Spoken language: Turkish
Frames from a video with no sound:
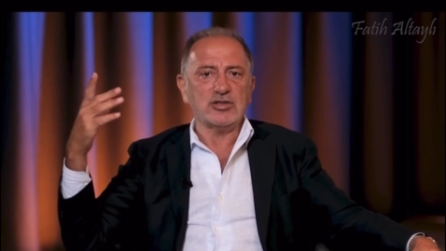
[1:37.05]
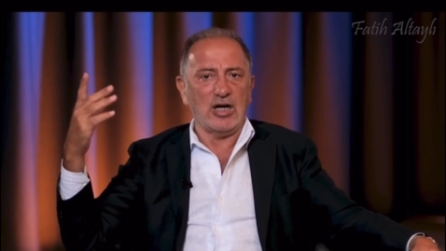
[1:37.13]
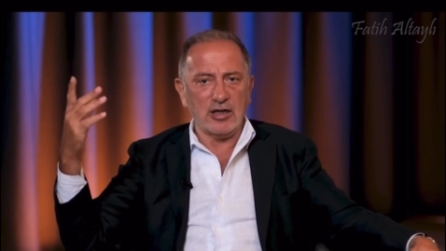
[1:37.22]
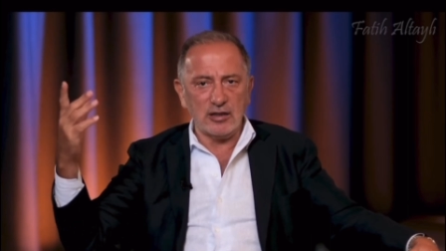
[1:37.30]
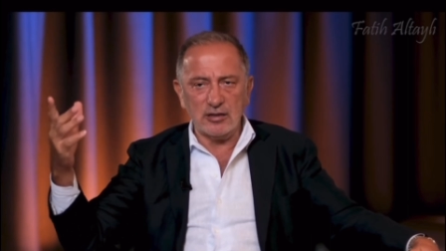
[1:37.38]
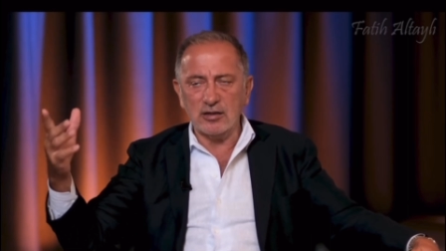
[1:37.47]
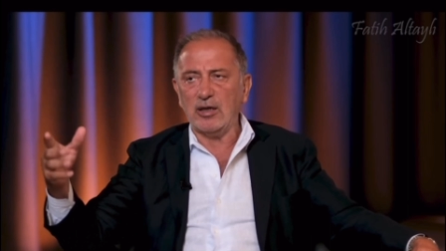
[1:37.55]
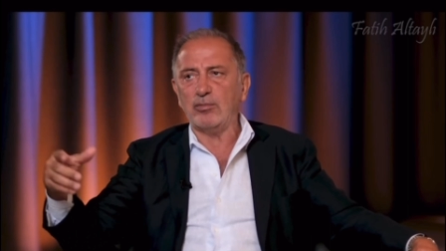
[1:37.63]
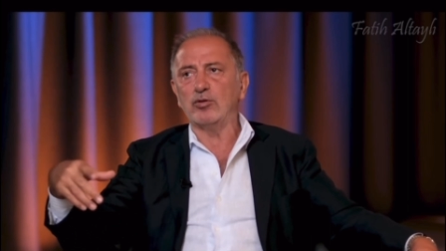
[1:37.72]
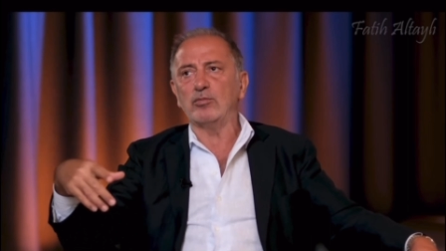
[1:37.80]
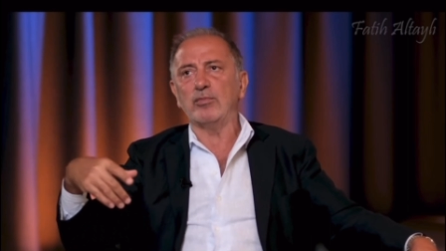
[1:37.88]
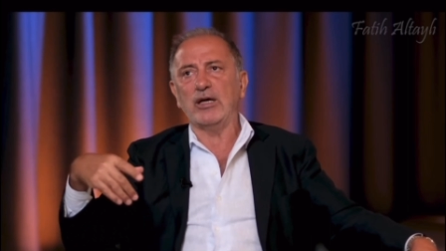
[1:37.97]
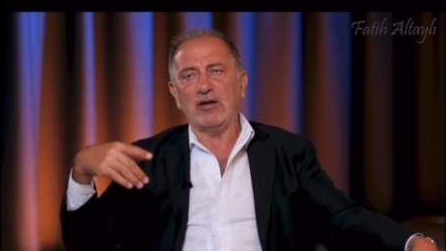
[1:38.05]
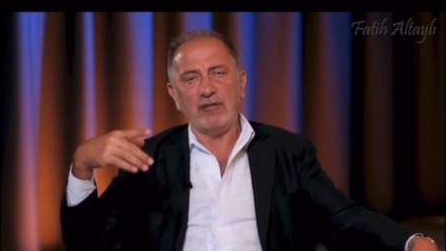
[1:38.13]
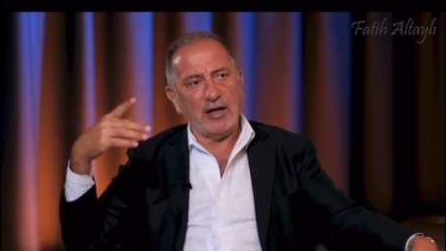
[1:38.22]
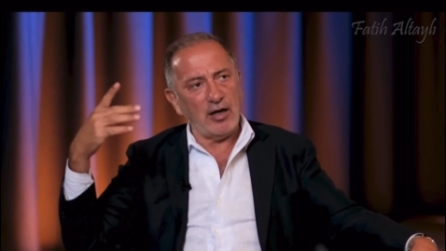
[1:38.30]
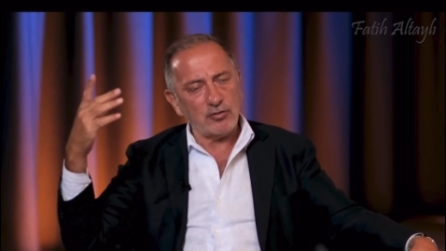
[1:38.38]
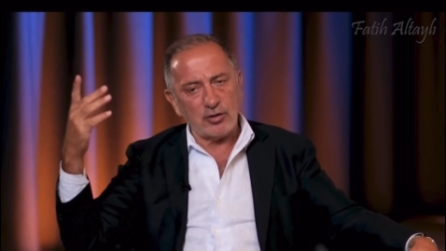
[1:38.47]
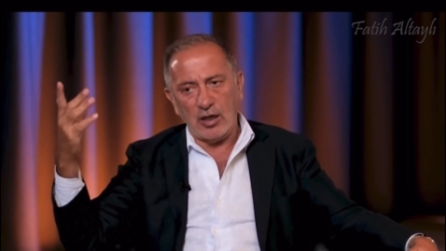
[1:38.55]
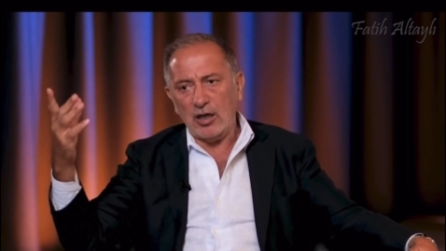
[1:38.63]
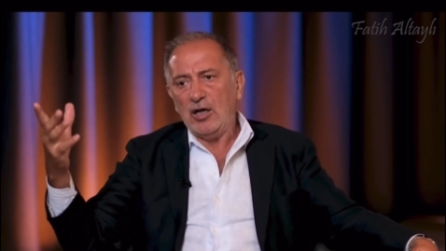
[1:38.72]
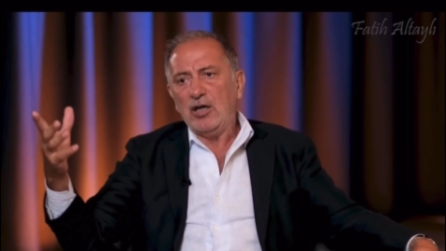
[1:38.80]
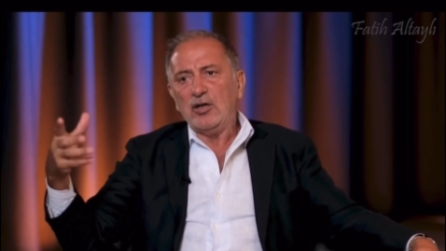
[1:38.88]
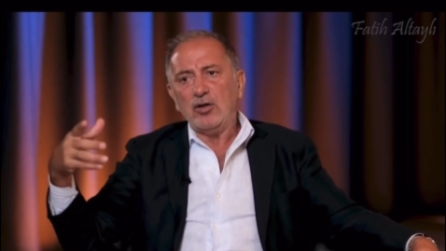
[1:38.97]
çağrıda bulunmaya veyahut da
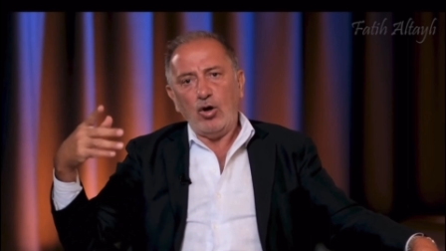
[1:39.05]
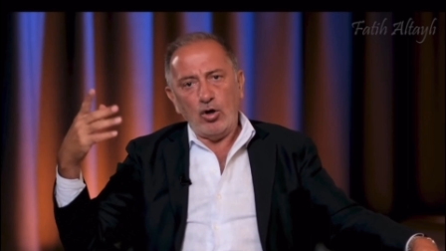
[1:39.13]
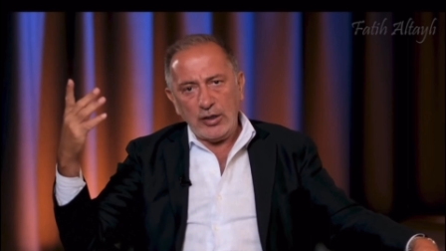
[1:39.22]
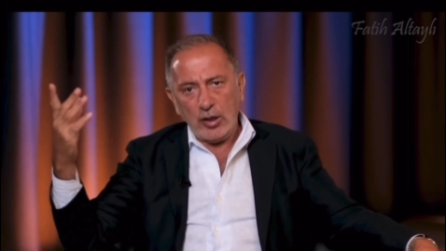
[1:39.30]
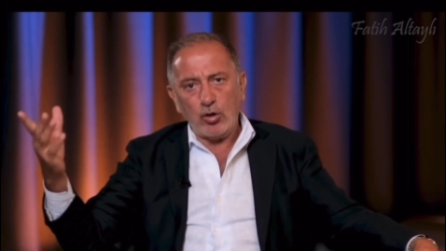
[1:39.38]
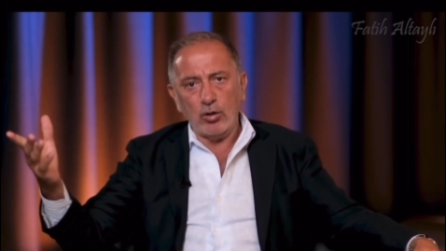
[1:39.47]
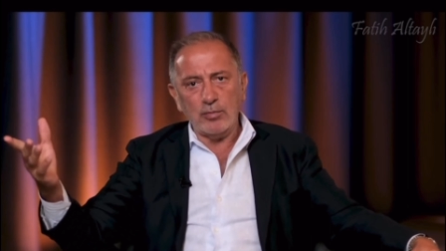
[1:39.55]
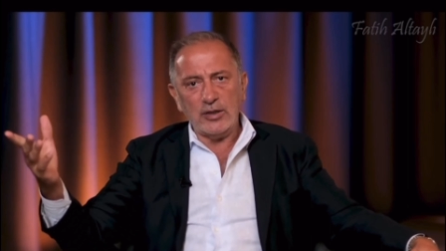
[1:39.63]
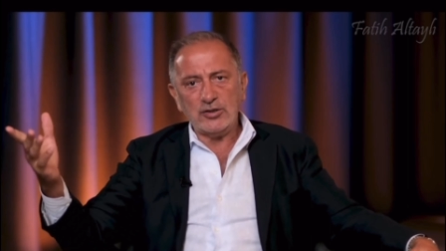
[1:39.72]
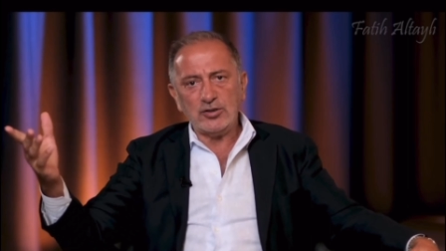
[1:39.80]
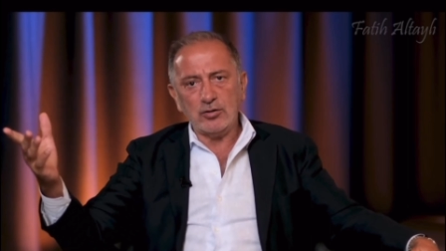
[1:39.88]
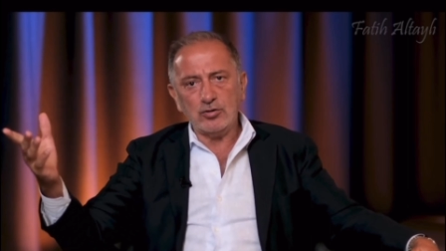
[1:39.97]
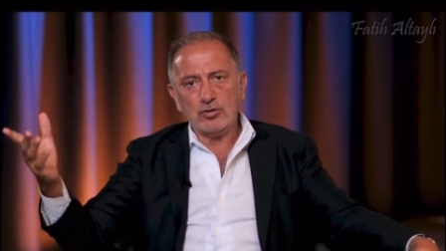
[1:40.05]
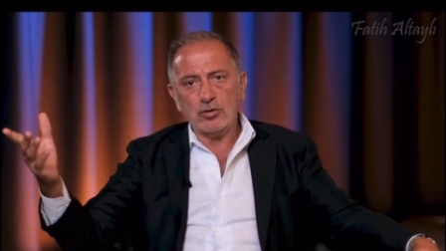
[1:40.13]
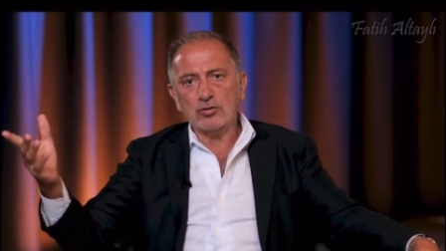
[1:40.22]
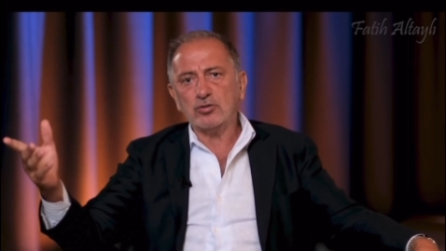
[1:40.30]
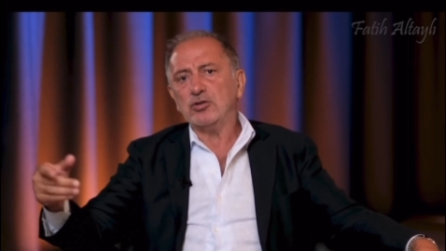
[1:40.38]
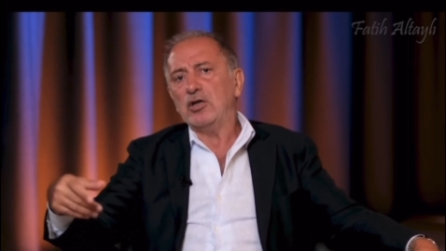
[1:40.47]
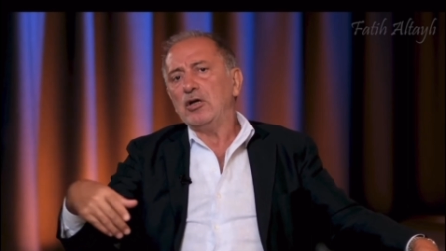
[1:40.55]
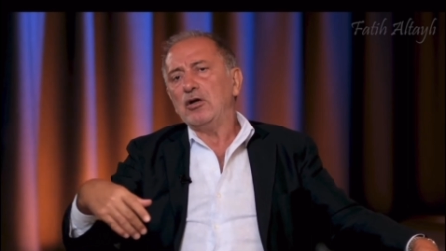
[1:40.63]
örnek olmaya çalışıyoruz.